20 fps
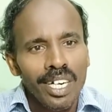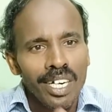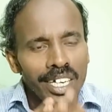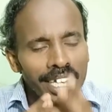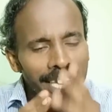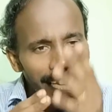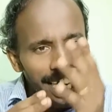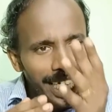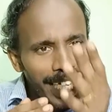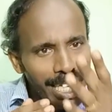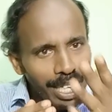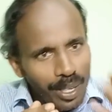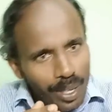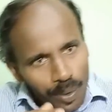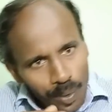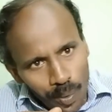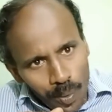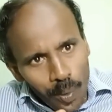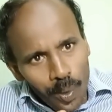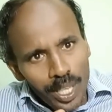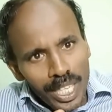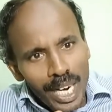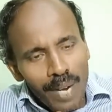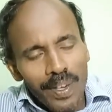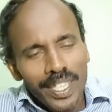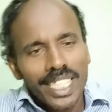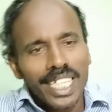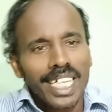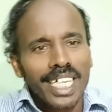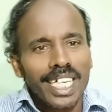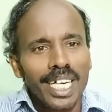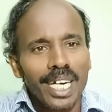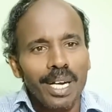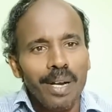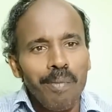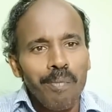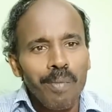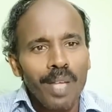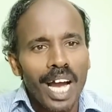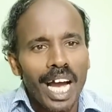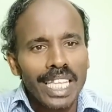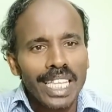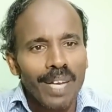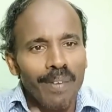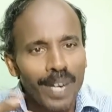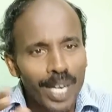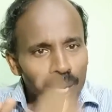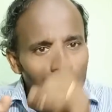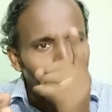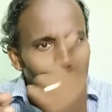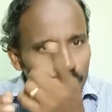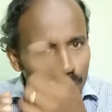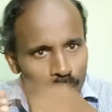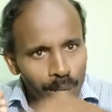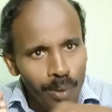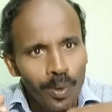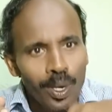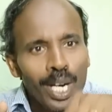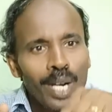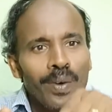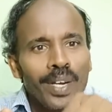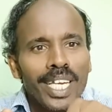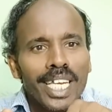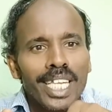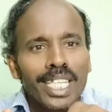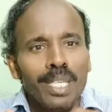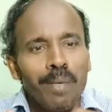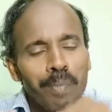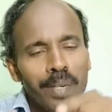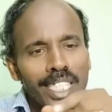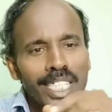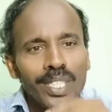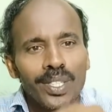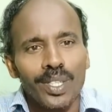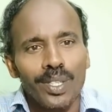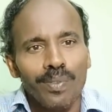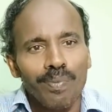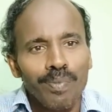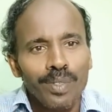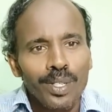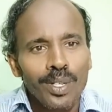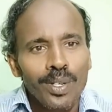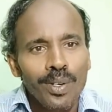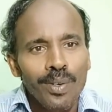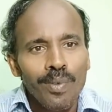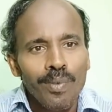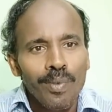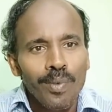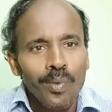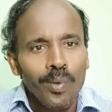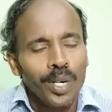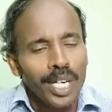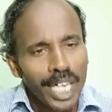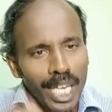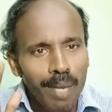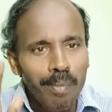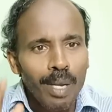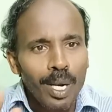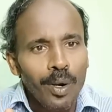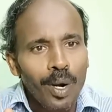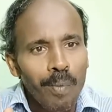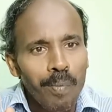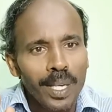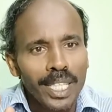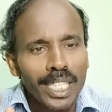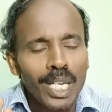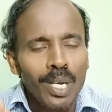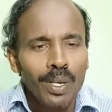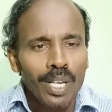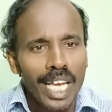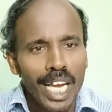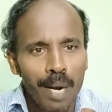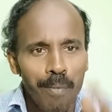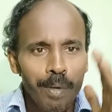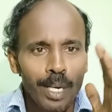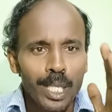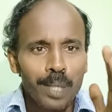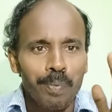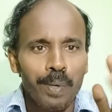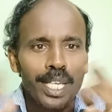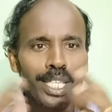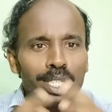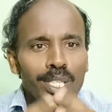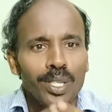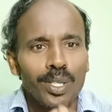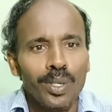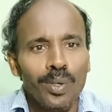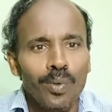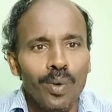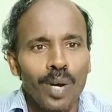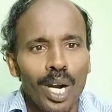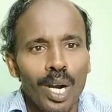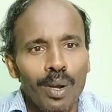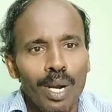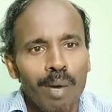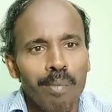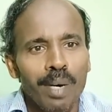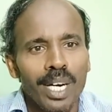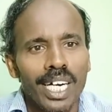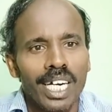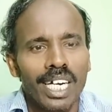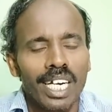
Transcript: நீட்டி கூடுதலாக வச்சாக்க அந்த வயரை சுற்றி உள்ளே வைக்கிறதுக்கு பிரச்சனை வரும் ஒரு டிபியில் கூட பார்த்தோன்னா ஏகப்பட்ட ஸ்பேஸ் இருக்கும் ஓரளவு நம்ம